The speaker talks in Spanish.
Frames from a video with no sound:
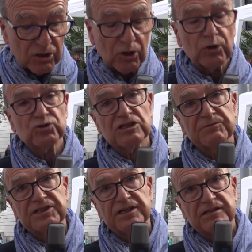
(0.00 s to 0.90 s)
o no
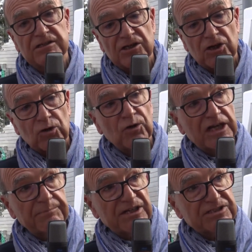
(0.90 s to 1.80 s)
sabía con
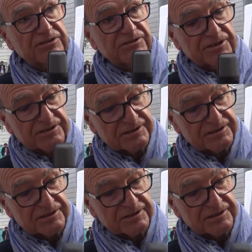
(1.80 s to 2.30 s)
qué presente.